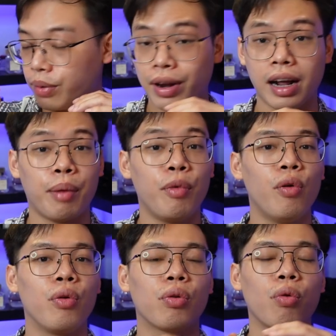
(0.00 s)

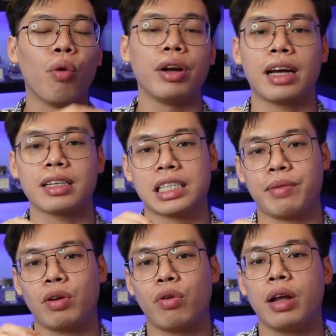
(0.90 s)
Ferragamo của nhà
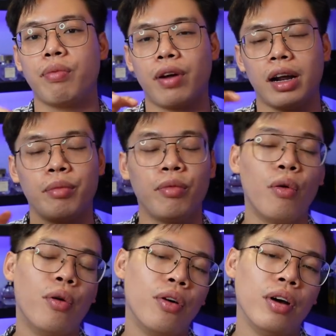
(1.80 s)
Salvatore
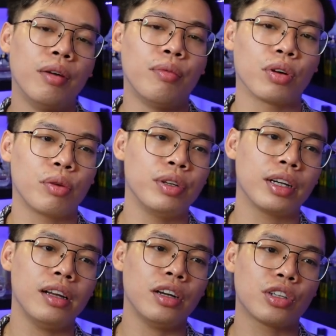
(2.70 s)
Ferragamo một trong những
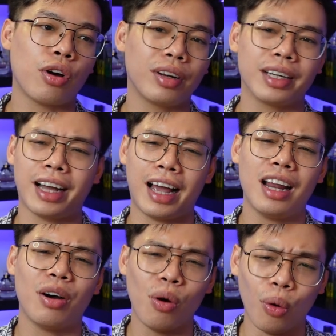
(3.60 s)
cái lựa chọn khá
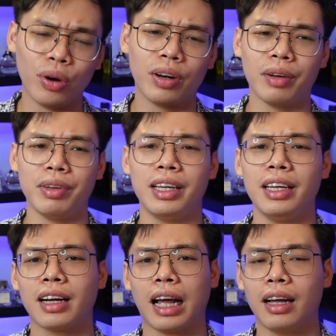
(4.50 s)
là ổn là mình nghĩ
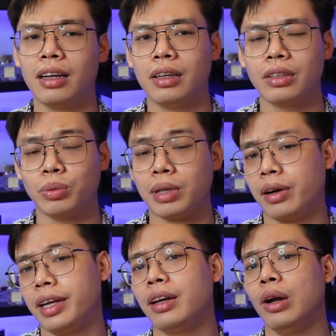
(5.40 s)
rằng là chúng
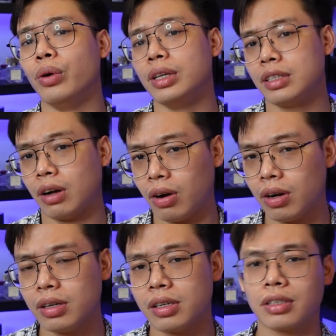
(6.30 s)
ta nên đổi gió
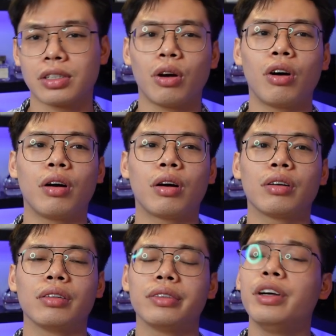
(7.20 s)
cho
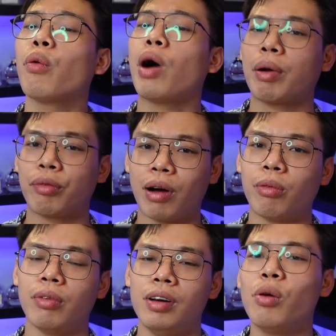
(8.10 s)
nước hoa văn
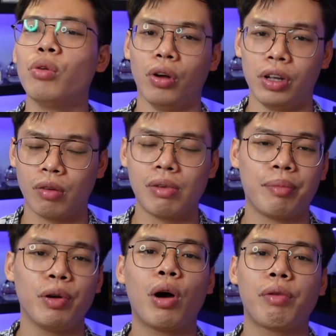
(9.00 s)
phòng lâu rồi không
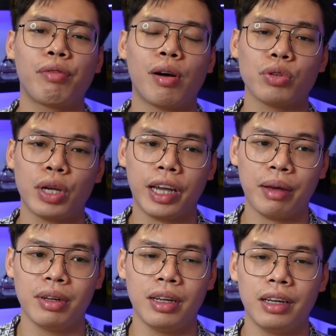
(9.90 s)
làm nước hoa văn phòng cho anh
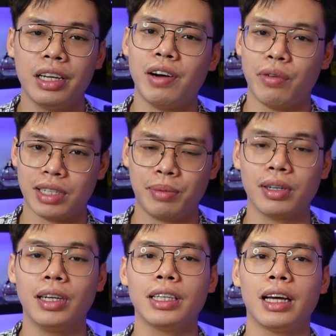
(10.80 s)
em hy vọng là sắp
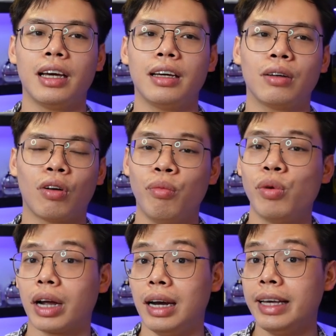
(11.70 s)
tới sẽ có
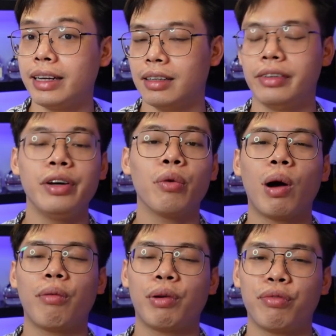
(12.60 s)
một cái clip nước
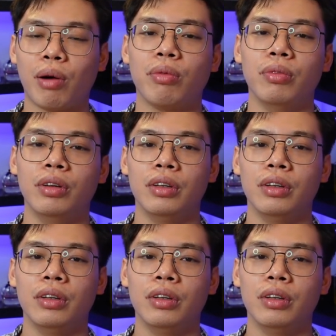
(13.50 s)
hoa văn phòng